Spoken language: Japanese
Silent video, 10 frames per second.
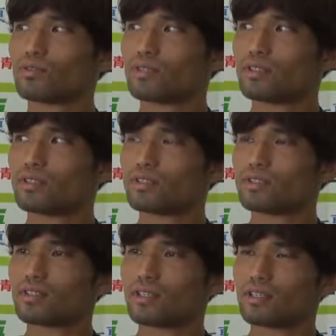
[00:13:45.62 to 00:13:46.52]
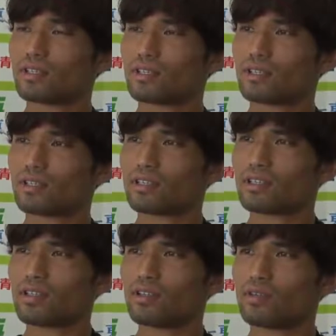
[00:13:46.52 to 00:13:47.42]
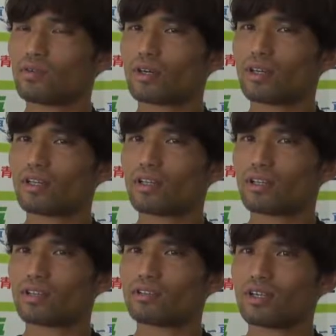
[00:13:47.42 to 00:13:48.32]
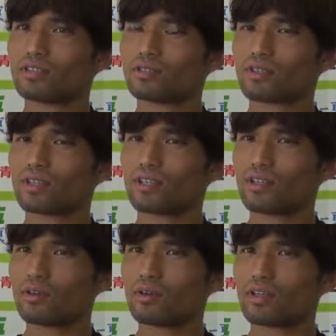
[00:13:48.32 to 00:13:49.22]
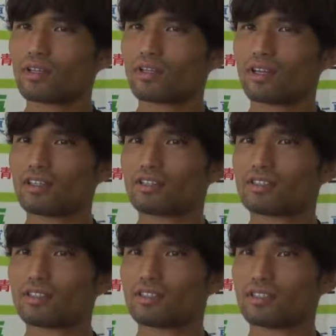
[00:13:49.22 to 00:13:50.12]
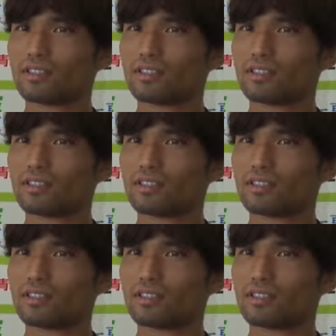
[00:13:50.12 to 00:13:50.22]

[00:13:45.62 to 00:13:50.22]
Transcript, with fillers: 何かあります天皇杯で浦安の時に天皇杯だったレッツ